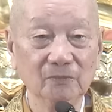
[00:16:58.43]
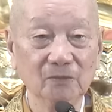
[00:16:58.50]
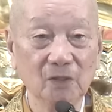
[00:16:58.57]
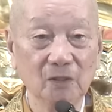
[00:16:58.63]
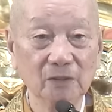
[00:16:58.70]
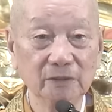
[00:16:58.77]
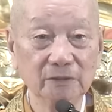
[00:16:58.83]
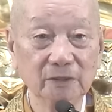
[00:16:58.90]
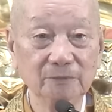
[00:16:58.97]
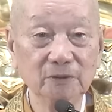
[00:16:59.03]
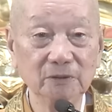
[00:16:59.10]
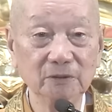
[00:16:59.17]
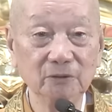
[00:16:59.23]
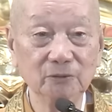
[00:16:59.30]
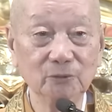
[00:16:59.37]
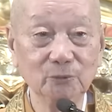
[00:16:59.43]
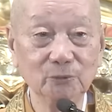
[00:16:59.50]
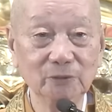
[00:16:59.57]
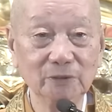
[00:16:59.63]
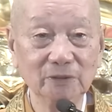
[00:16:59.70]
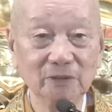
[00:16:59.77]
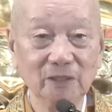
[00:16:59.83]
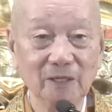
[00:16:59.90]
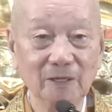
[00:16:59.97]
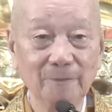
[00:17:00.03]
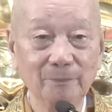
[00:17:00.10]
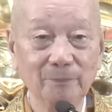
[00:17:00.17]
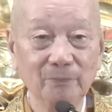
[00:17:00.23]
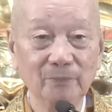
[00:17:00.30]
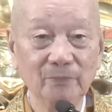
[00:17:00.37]
Đó là trên bước đường tu chứ.
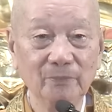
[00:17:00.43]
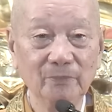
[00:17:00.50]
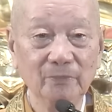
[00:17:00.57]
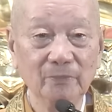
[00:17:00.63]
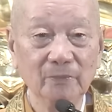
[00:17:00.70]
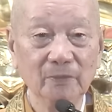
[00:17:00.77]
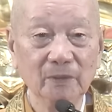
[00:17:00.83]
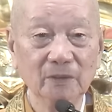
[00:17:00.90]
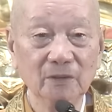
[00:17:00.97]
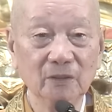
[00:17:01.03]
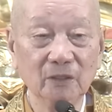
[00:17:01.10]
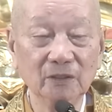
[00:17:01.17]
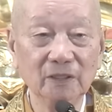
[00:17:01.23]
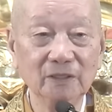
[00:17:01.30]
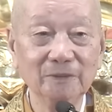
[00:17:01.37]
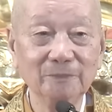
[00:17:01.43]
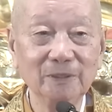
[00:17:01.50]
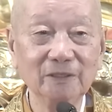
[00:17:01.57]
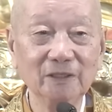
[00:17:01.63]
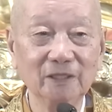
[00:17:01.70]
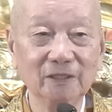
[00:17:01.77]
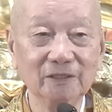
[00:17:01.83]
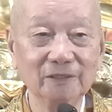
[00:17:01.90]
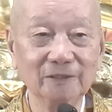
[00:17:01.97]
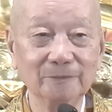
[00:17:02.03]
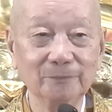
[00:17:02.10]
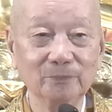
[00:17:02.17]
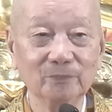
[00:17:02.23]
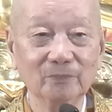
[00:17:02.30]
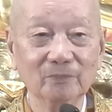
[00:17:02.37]
Cho nên bây giờ đó,
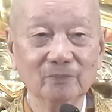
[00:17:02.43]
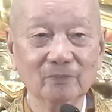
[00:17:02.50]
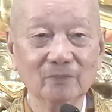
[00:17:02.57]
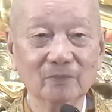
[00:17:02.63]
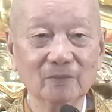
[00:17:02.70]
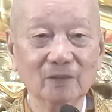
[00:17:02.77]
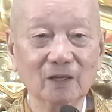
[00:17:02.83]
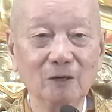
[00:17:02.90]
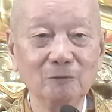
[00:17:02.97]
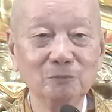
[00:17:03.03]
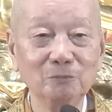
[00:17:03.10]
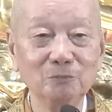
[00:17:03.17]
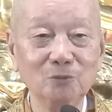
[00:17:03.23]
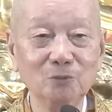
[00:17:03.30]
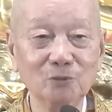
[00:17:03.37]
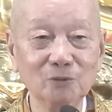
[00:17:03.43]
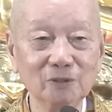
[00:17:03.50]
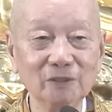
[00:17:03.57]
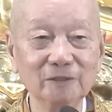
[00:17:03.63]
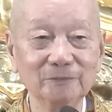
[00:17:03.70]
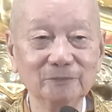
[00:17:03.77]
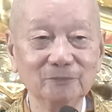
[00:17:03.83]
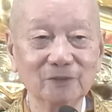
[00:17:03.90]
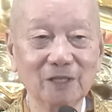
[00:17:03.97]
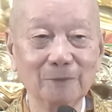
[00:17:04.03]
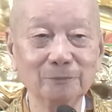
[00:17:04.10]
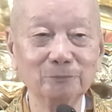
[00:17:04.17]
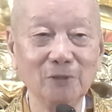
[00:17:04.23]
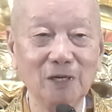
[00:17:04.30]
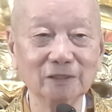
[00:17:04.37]
ông muốn
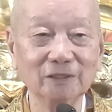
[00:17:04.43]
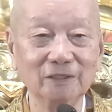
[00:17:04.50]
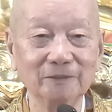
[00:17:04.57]
làm Phật